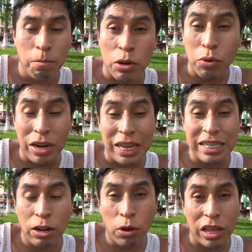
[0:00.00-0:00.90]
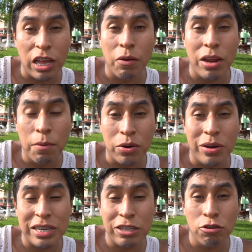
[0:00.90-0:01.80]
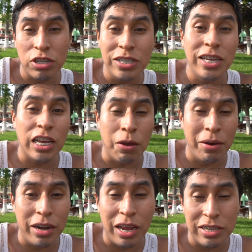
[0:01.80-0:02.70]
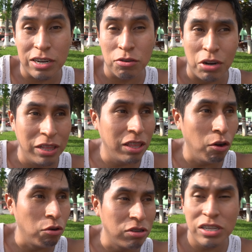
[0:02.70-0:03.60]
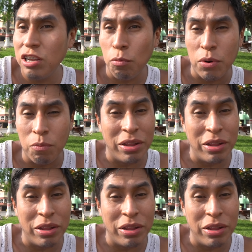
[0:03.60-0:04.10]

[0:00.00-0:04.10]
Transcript: Pero igual, es algo que deberían probar sí o sí si es que van a ese restaurante o no sé si lo